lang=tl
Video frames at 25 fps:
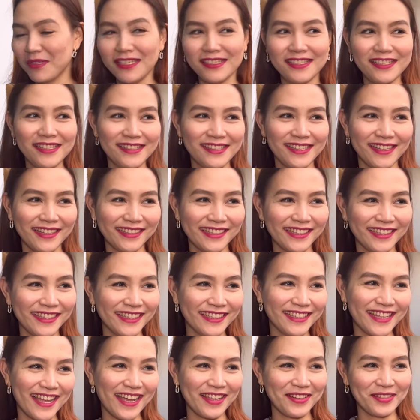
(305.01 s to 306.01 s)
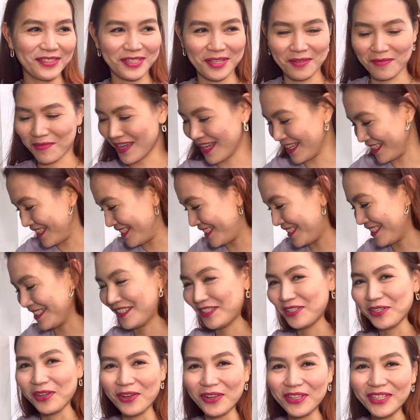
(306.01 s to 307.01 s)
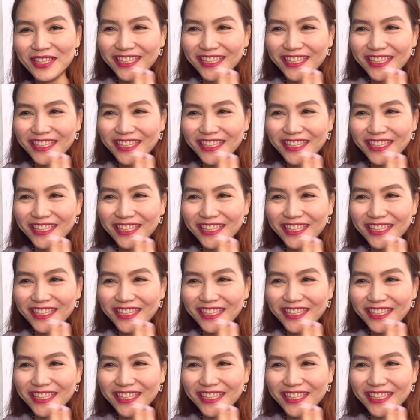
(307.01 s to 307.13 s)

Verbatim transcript: misis ang nananalo sa mga desisyon.